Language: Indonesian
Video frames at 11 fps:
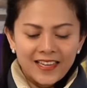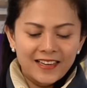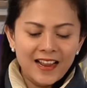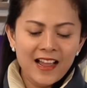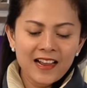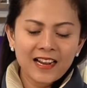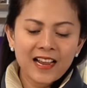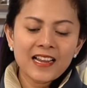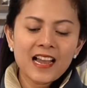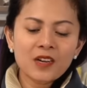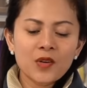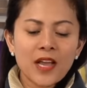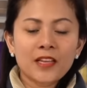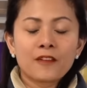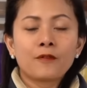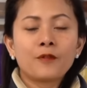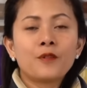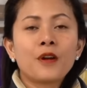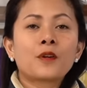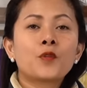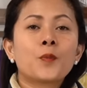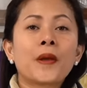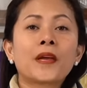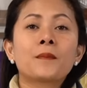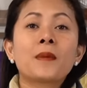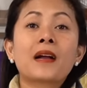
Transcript: Nah, karena aku lagi flu, aku pengen